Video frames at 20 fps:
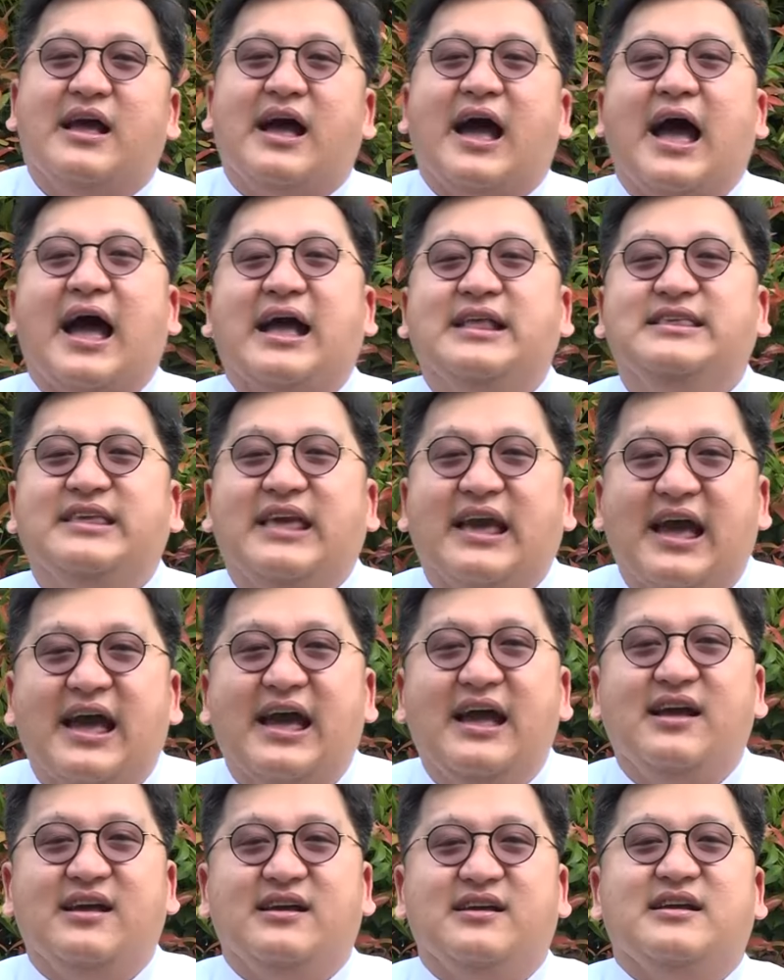
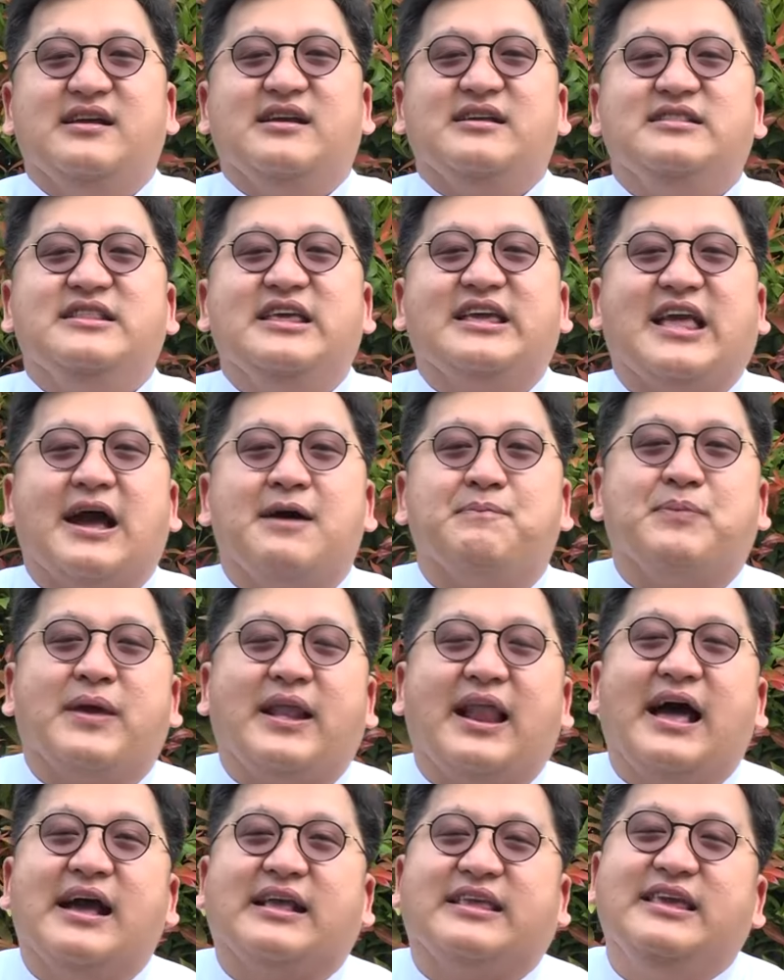Hanya di
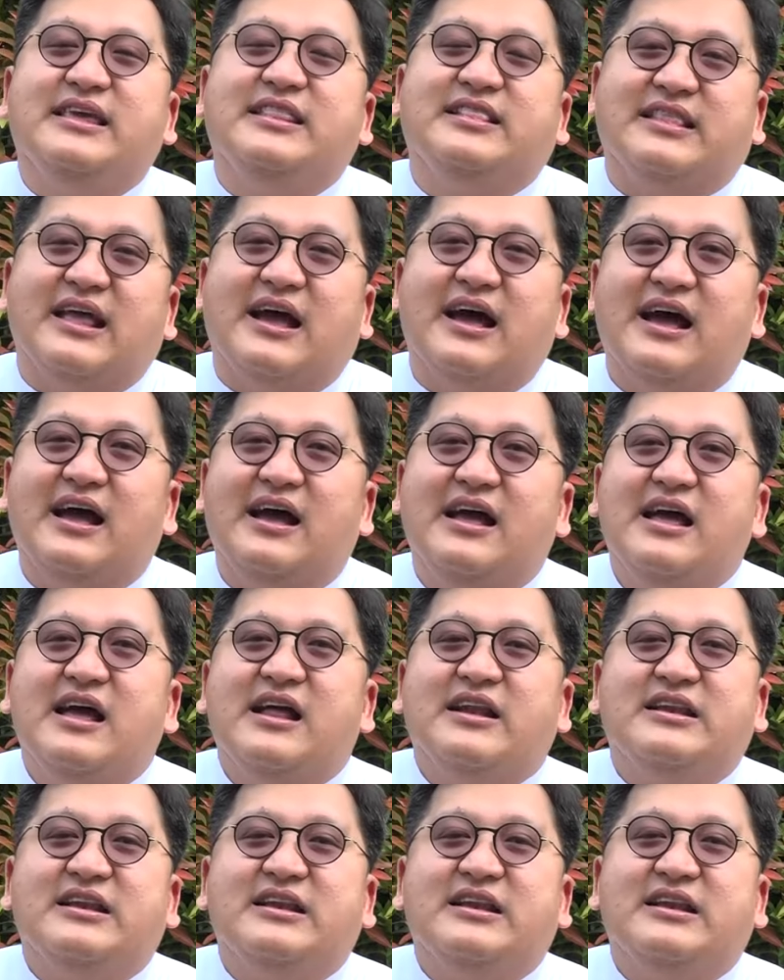kapel Akita